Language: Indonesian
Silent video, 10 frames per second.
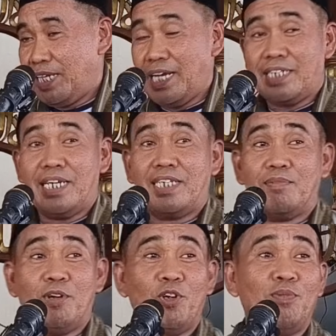Tiga sia
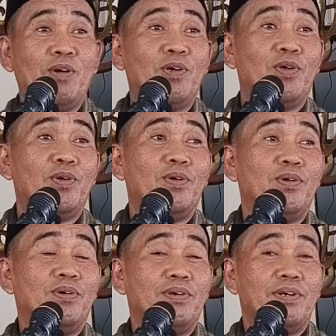sama maulu maulu
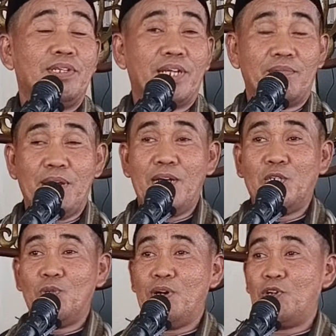
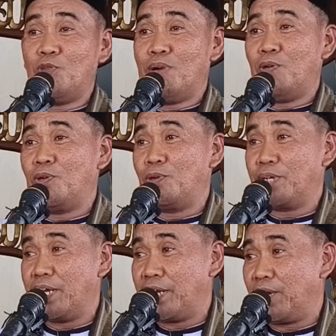termasuk maulu maulu
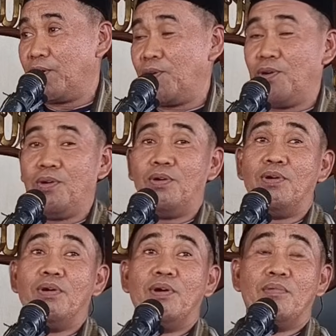
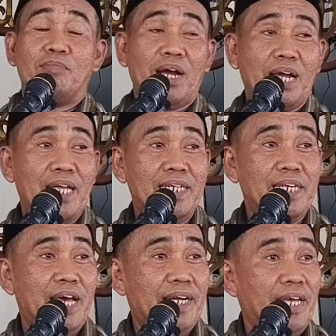nareko
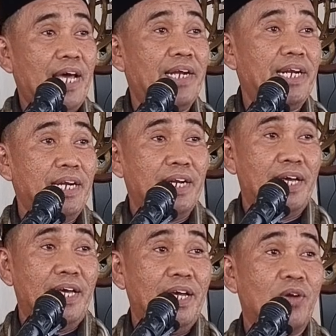Makanja yakni
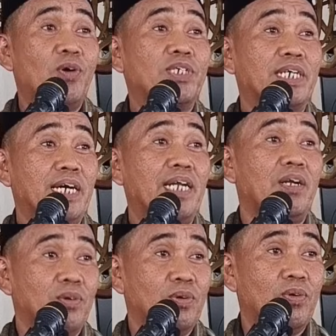aninna lo
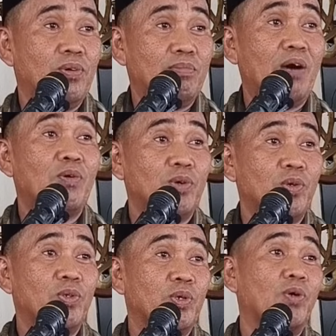sinakallu
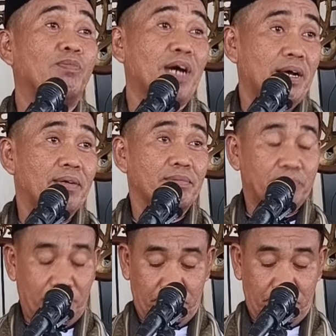maulu topah